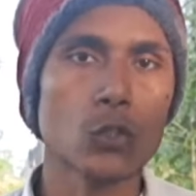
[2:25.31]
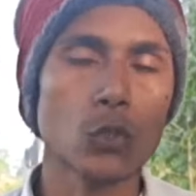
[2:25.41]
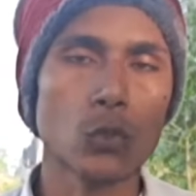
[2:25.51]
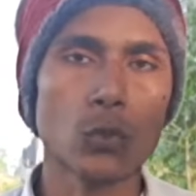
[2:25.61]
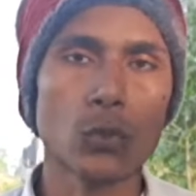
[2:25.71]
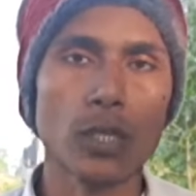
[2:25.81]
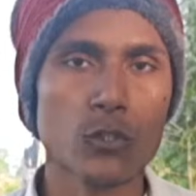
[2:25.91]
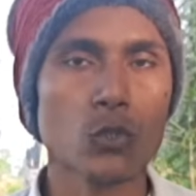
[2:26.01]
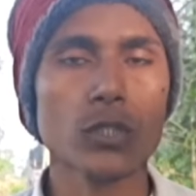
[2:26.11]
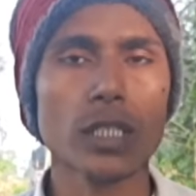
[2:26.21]
जो
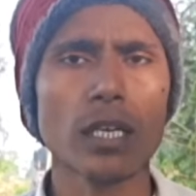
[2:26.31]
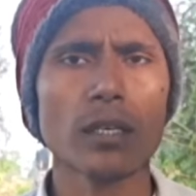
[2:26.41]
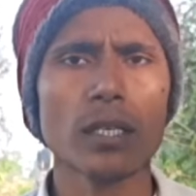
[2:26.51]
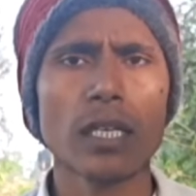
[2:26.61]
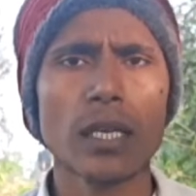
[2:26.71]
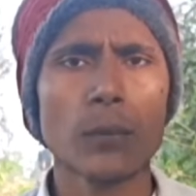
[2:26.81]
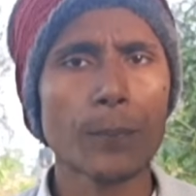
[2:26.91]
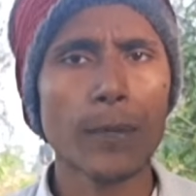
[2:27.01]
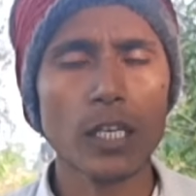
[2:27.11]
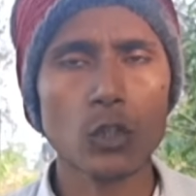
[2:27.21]
आशुतोष था
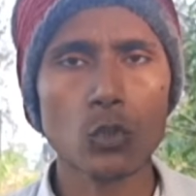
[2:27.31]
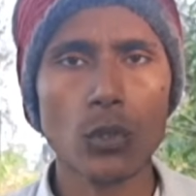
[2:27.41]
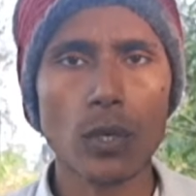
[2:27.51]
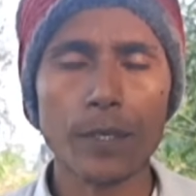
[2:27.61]
वह पहले तो